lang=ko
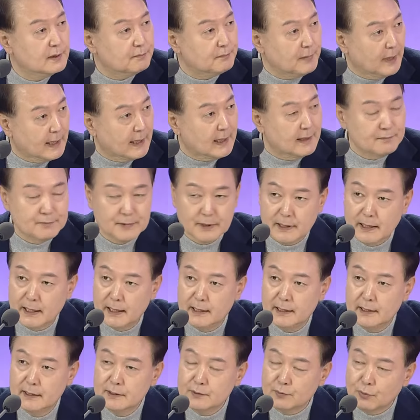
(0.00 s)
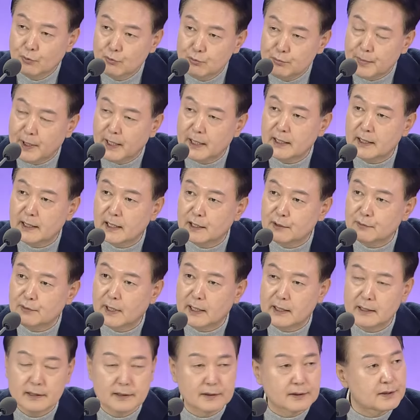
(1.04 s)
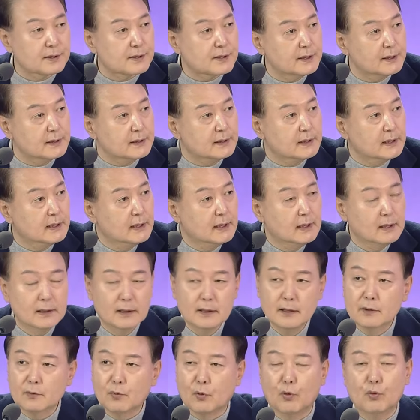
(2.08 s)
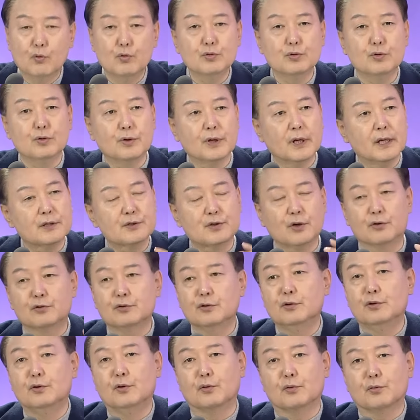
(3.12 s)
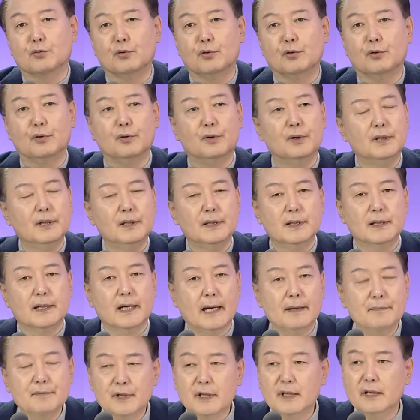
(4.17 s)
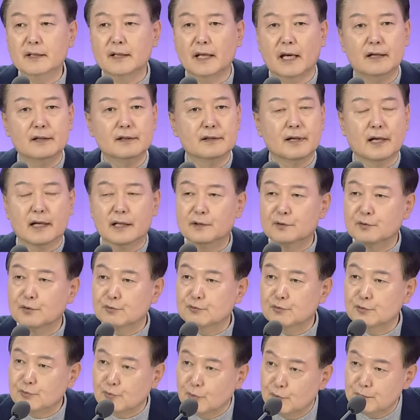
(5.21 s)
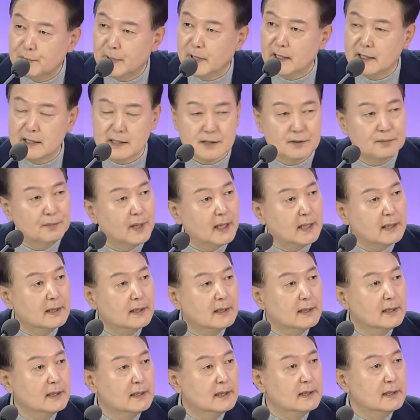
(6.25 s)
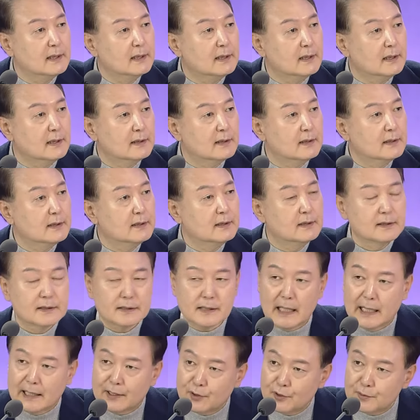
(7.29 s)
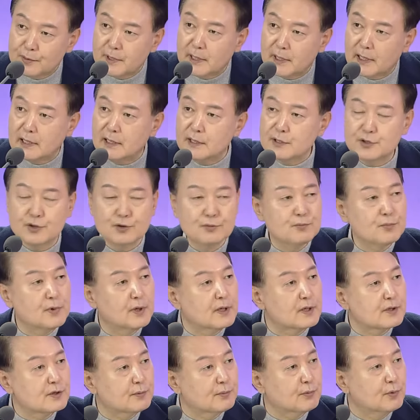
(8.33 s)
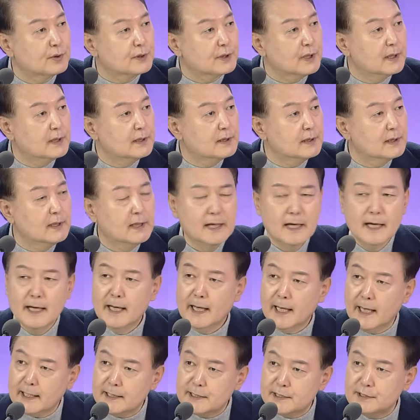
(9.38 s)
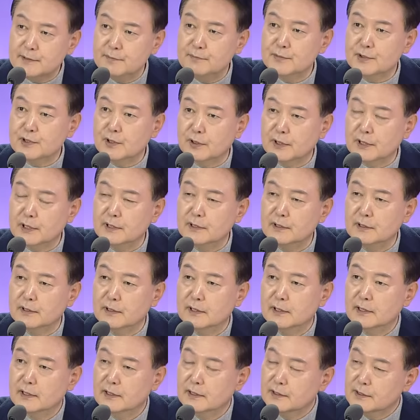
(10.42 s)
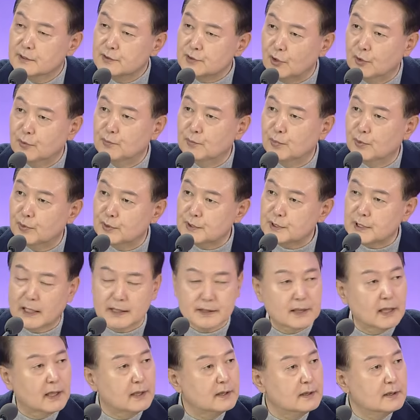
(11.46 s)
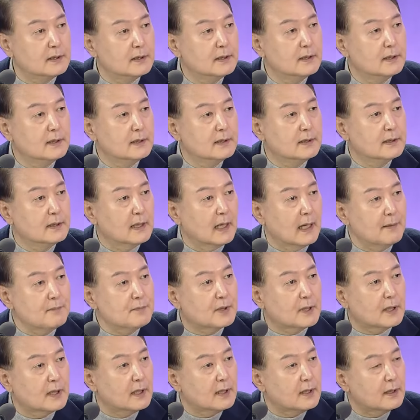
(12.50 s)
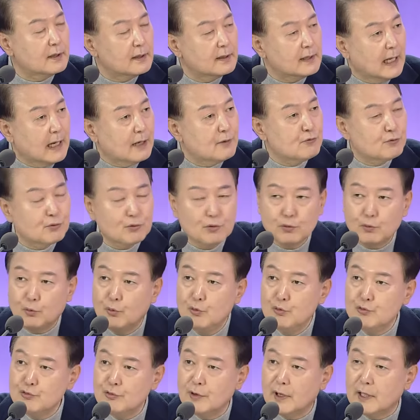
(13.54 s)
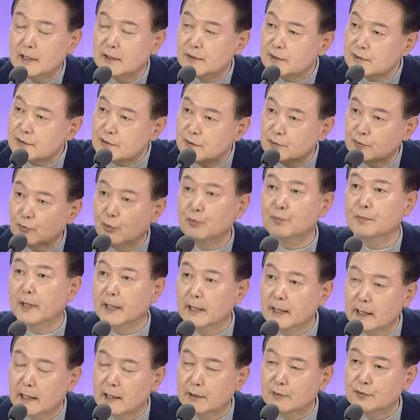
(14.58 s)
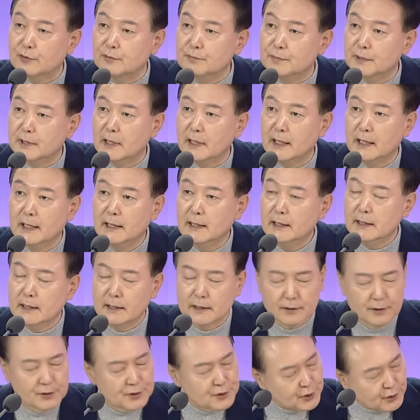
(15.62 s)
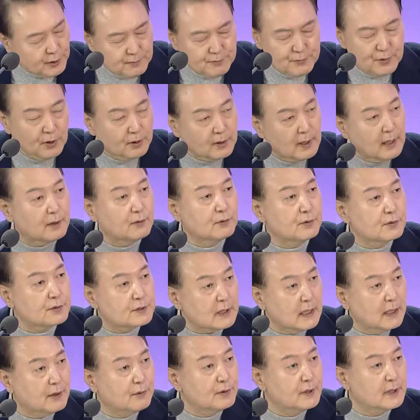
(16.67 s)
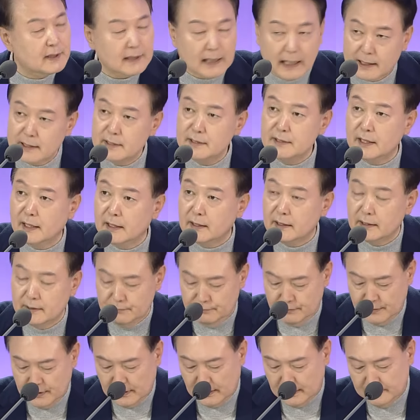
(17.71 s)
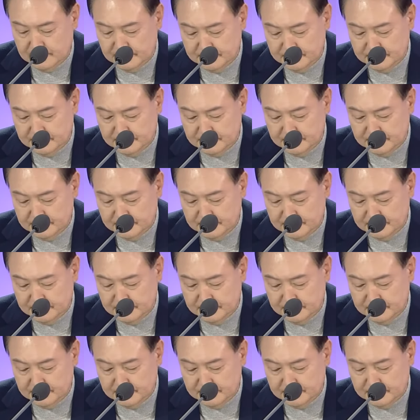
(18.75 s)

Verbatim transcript: 말합니다. 동맹이라고 하는 것은 공동의 적을 놓고 함께 대응하는 것도 동맹이지만 산업이라는 측면에서 볼 때는 핵심적인 정보 자산을 함께 나누고 공유하는 것을 동맹이라고 합니다. 이거는 협력하고는 차원이 다른 얘기입니다.